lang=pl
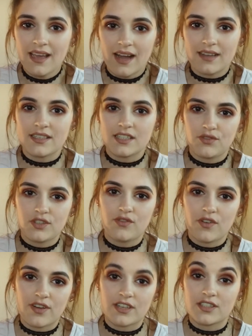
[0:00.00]
a niedźwiedź
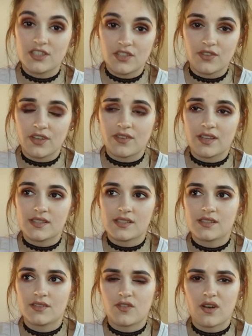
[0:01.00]
wyważy drzwi, więc
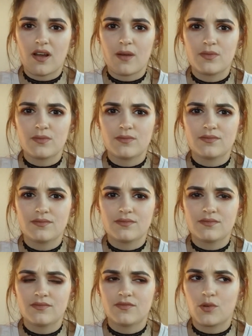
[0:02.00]

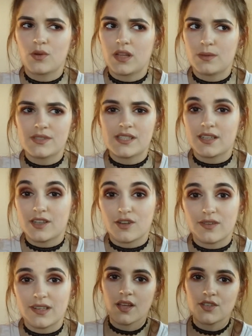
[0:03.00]
wolałabym w ogóle nie być
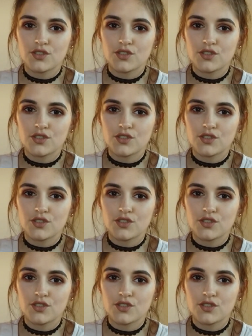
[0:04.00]
zaatakowana.